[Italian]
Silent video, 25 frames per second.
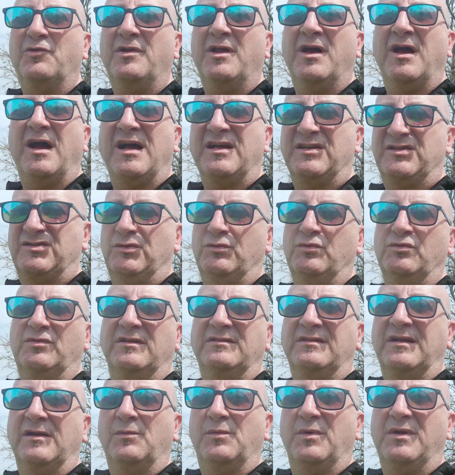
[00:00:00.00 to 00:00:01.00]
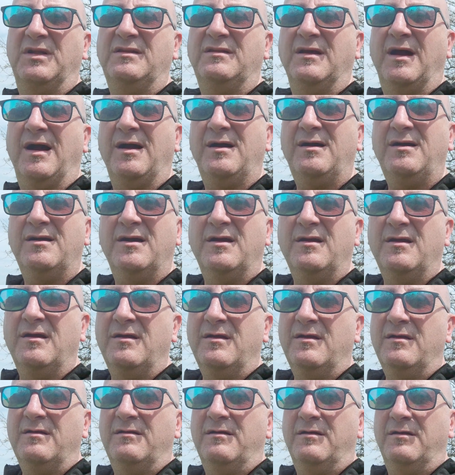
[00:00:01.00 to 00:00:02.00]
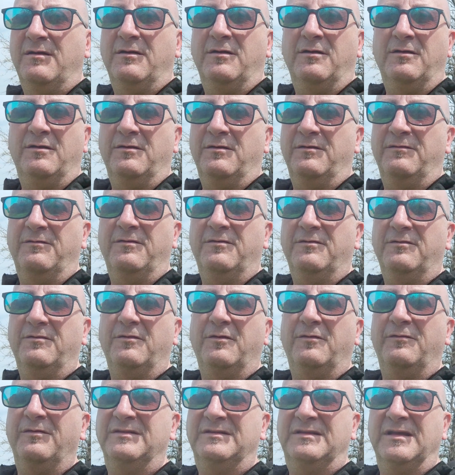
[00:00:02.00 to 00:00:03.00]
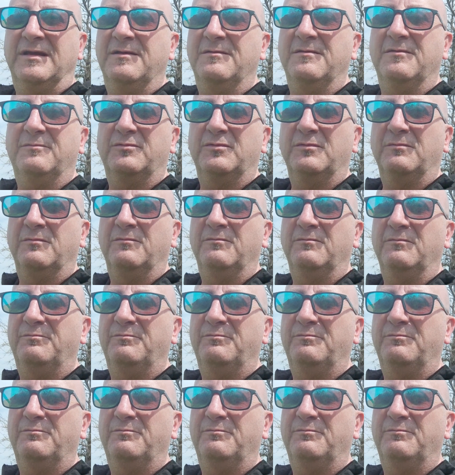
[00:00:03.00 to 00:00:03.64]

con assoluta tranquillità, eh, ovviamente